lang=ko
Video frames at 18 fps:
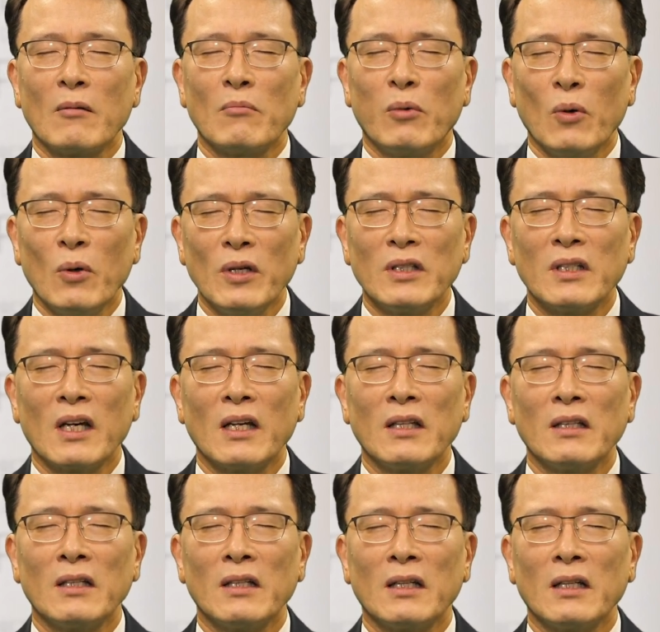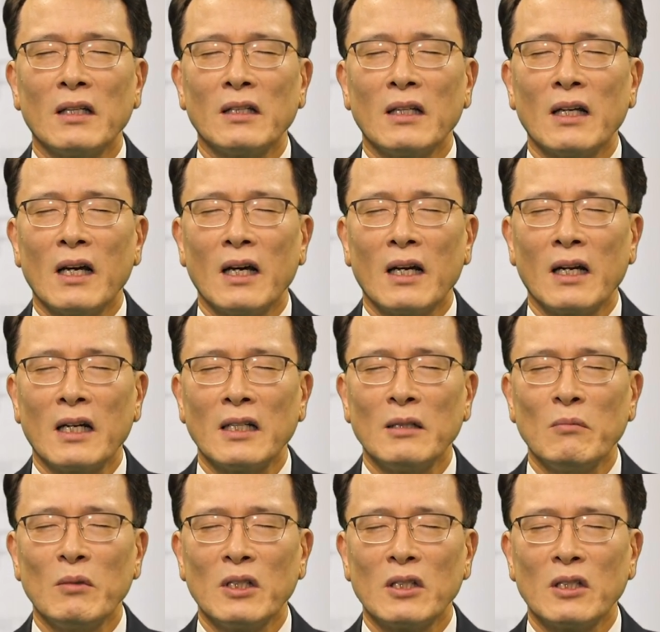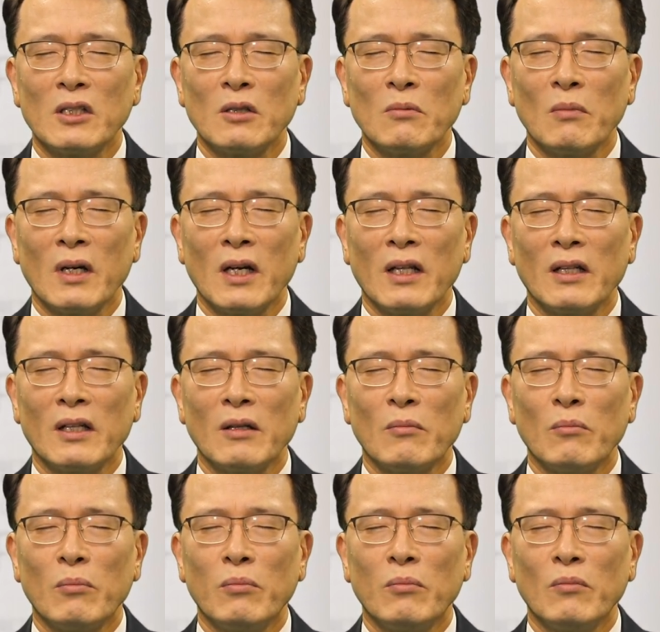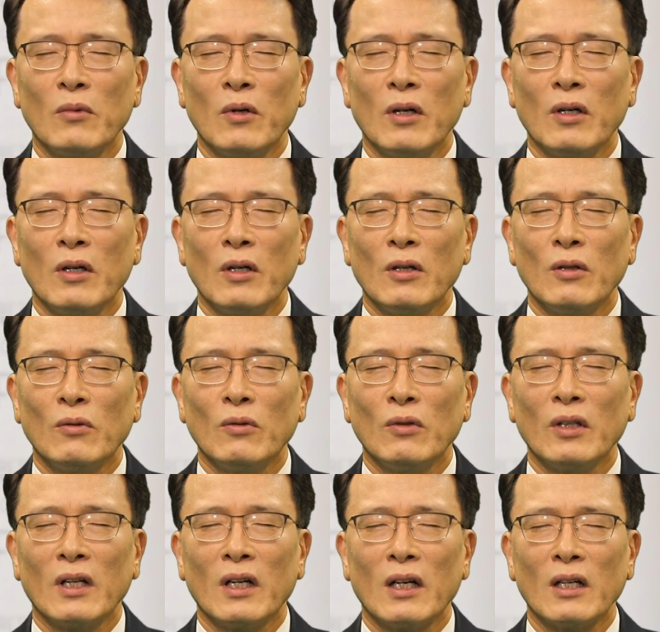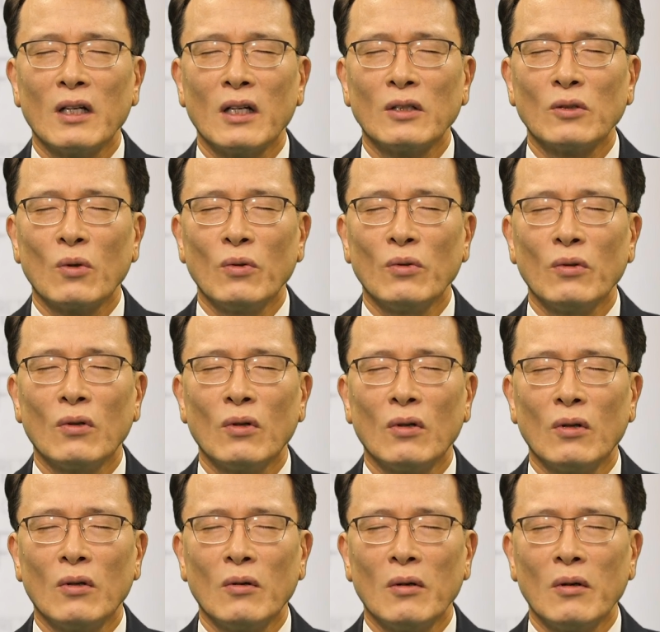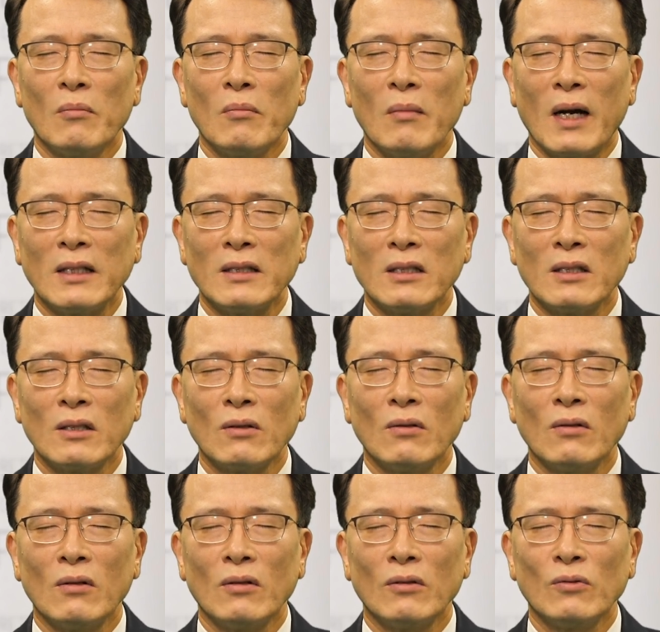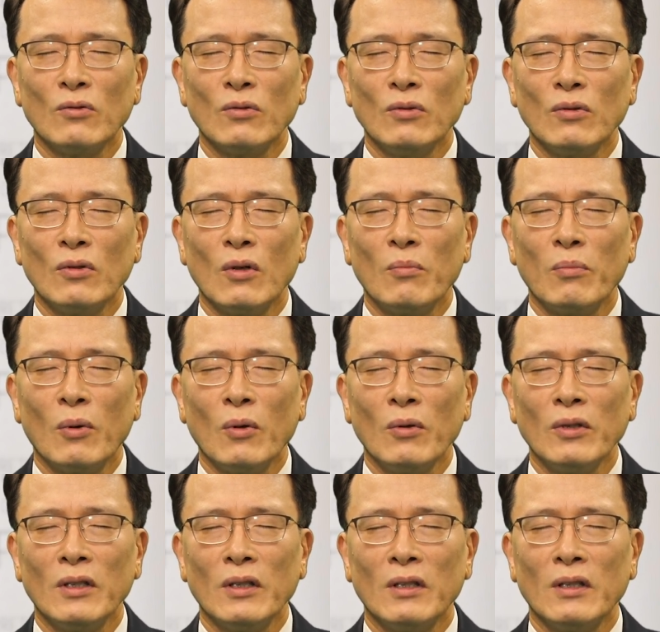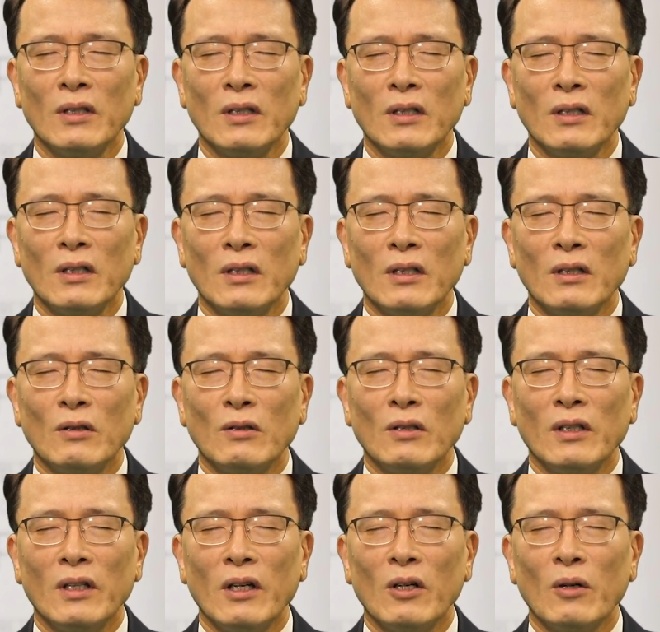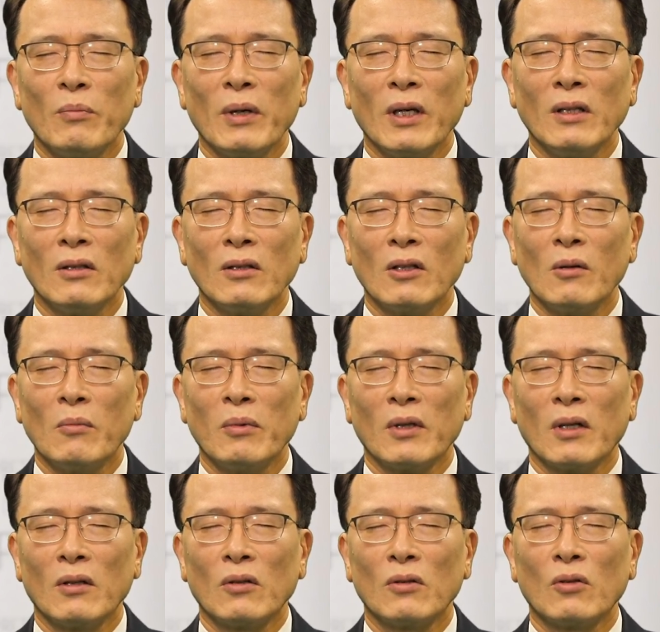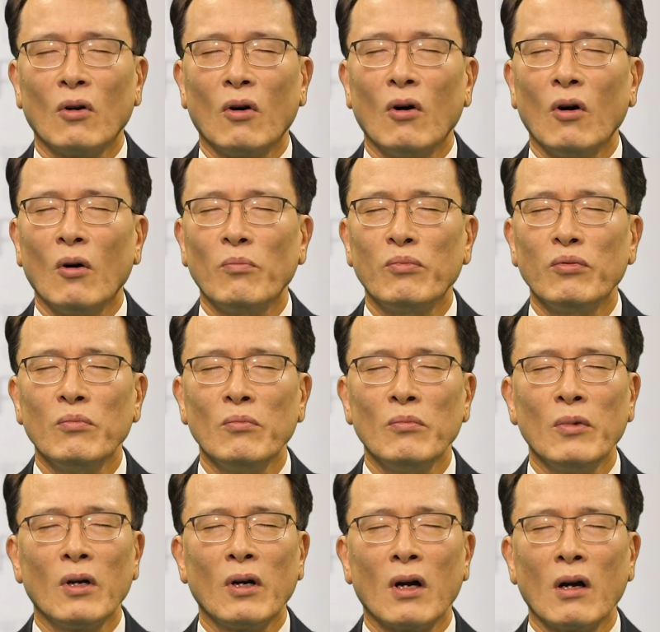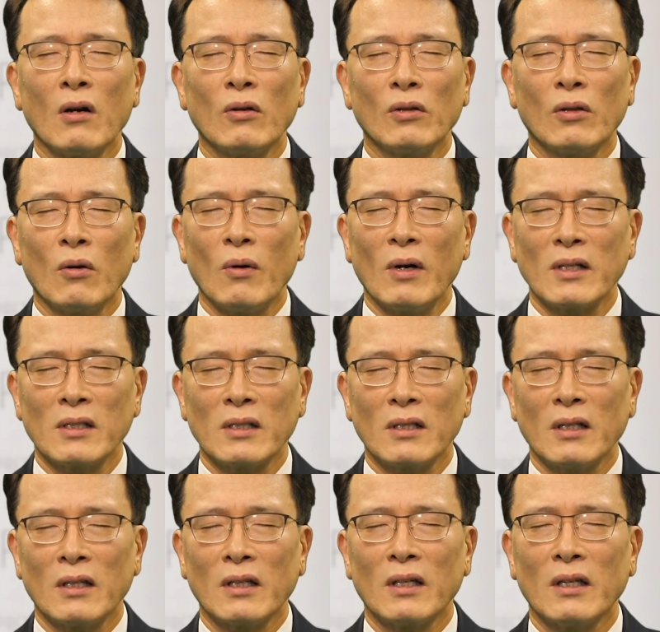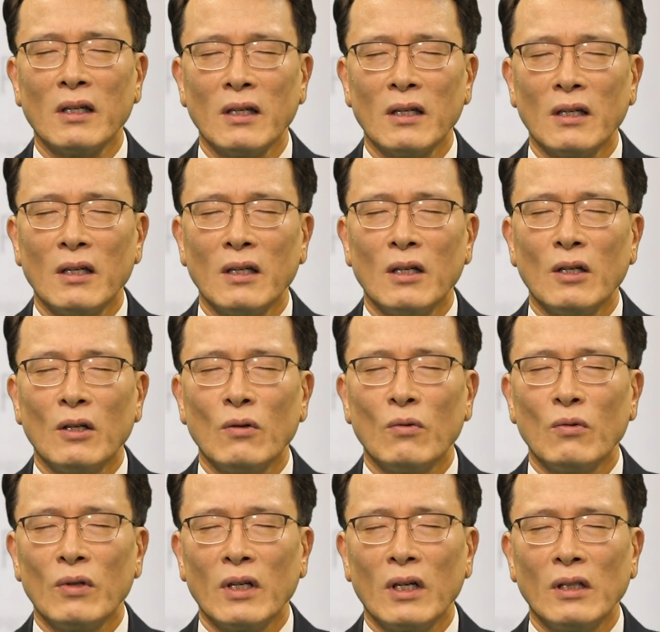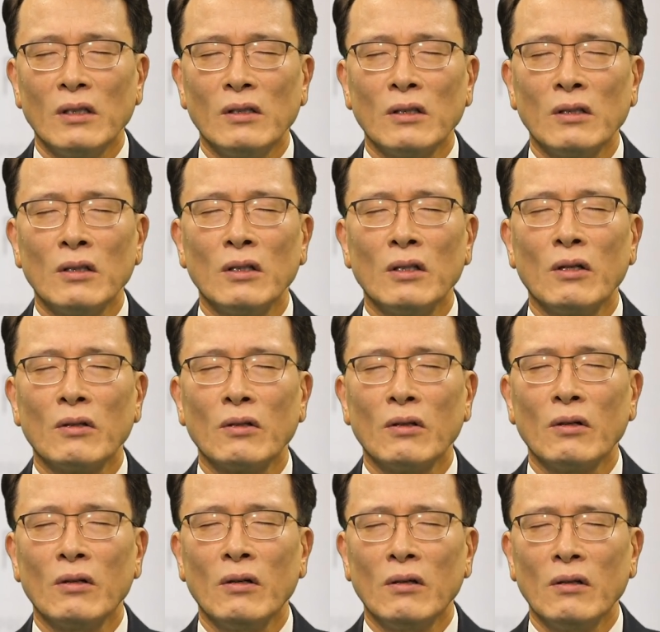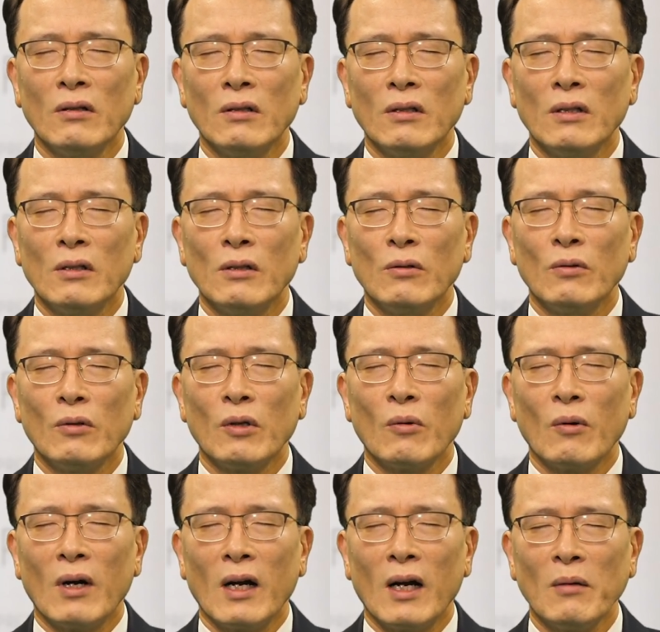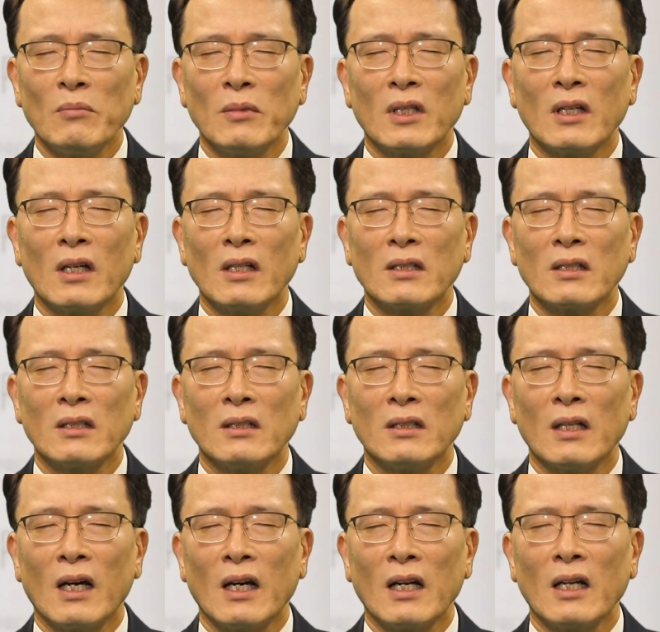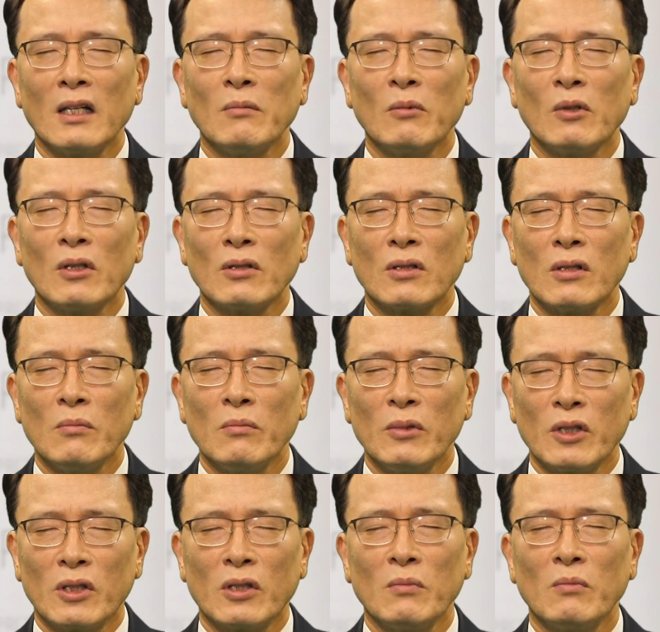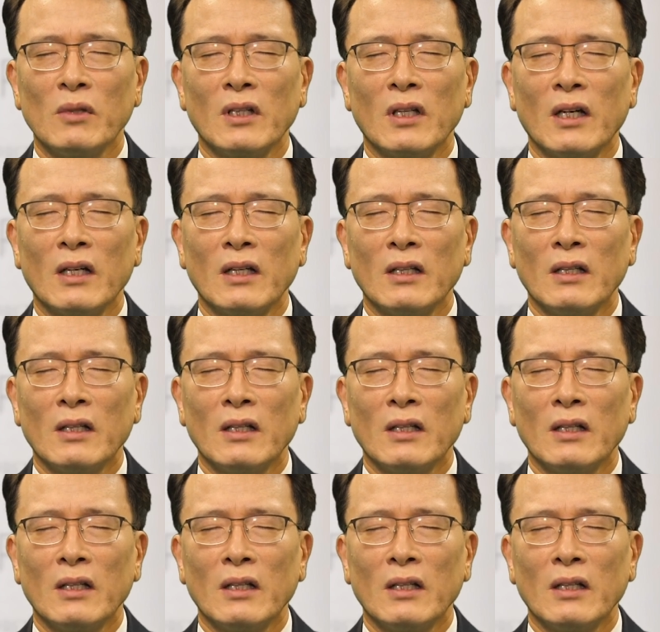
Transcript: 보이지 않는 하나님이시지만 우리가 손으로 만지고 눈으로 보는 내 옆에 있는 것보다도 더 분명하고 더 확실하게 우리의 능력이요 우리와 함께 하시는 하나님인 것을 믿습니다.